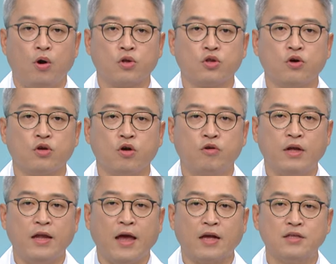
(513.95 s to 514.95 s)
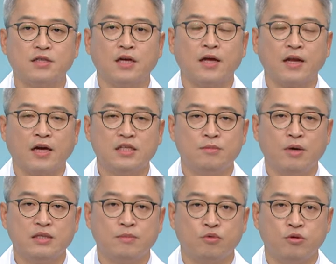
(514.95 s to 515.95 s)
어떤 경우에는 X자 다리가
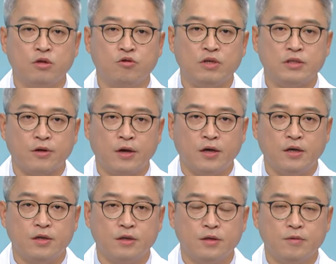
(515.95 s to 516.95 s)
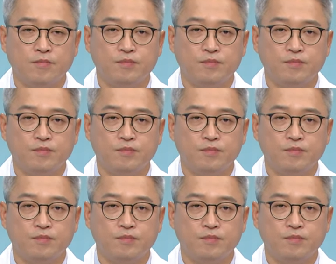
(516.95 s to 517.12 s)
심하신 분들도 있어요. 어.